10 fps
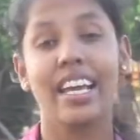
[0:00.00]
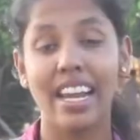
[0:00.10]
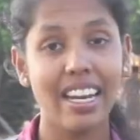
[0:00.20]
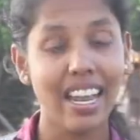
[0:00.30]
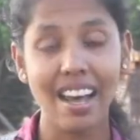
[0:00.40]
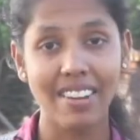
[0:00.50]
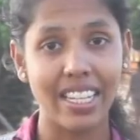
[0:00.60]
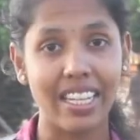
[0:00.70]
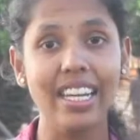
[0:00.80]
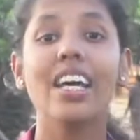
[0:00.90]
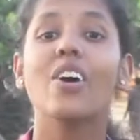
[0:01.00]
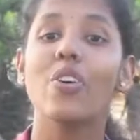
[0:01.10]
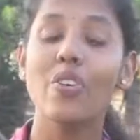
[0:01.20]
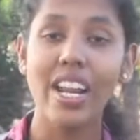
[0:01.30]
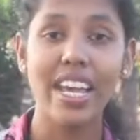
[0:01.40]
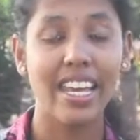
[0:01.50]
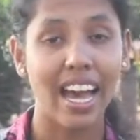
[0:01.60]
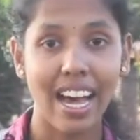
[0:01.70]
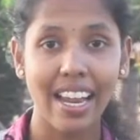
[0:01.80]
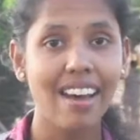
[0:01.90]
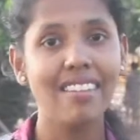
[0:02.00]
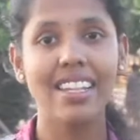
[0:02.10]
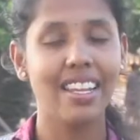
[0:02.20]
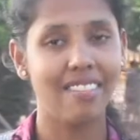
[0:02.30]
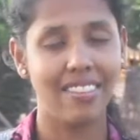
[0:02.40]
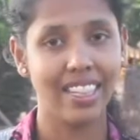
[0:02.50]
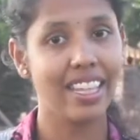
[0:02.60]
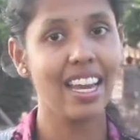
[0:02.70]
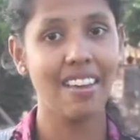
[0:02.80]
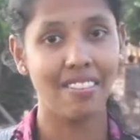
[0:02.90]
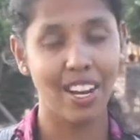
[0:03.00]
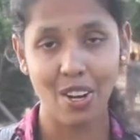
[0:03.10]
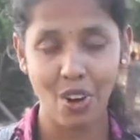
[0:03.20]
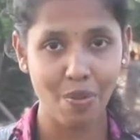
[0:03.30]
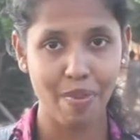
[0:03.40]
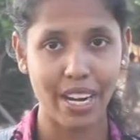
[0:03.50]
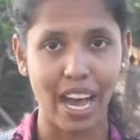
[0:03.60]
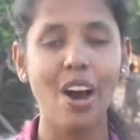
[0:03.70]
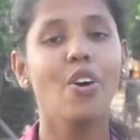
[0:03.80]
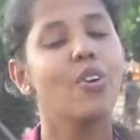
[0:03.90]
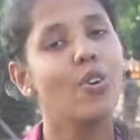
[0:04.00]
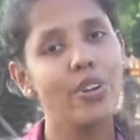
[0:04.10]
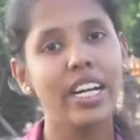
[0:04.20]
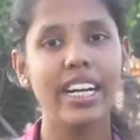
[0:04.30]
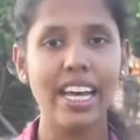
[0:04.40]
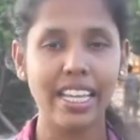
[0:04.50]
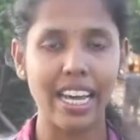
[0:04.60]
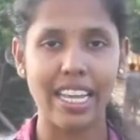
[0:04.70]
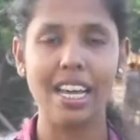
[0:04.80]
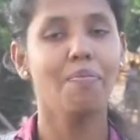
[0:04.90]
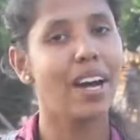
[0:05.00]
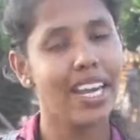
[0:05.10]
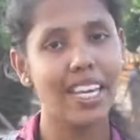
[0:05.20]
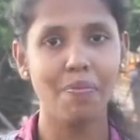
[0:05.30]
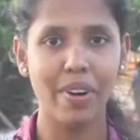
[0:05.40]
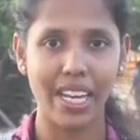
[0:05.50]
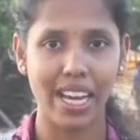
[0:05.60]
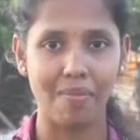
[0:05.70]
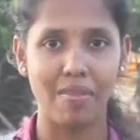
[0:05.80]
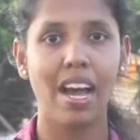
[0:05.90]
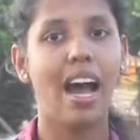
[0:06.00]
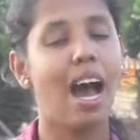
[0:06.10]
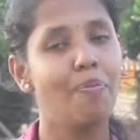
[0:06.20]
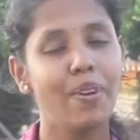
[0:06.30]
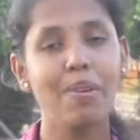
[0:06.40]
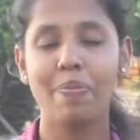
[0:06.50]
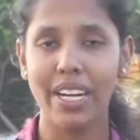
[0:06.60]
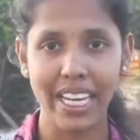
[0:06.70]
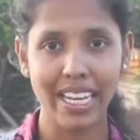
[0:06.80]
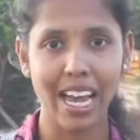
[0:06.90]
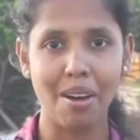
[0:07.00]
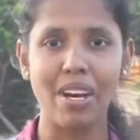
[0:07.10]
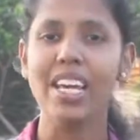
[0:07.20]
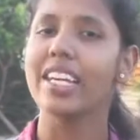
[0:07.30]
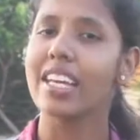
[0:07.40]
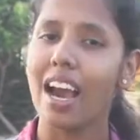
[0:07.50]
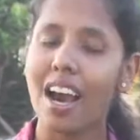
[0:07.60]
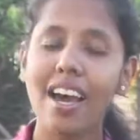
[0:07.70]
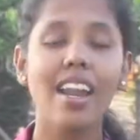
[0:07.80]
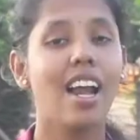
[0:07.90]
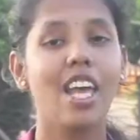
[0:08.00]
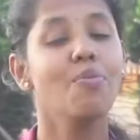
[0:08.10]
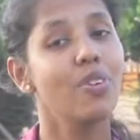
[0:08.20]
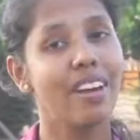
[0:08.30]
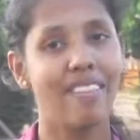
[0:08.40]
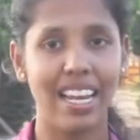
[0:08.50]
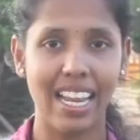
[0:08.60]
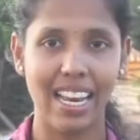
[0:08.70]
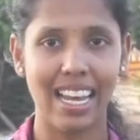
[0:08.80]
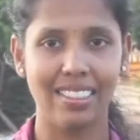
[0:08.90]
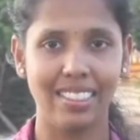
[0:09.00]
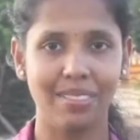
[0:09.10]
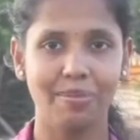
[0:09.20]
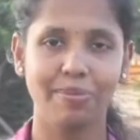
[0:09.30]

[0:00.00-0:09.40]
இரண்டாவது உன்னை யாராவது அந்த வித்தையில் வெல்லோணுமெண்டா உன்னை இடது கையை மடக்கி பிடிக்கணும் அப்படி பிடிக்காம யாராலையும் உன்னை வெள்ளையலாது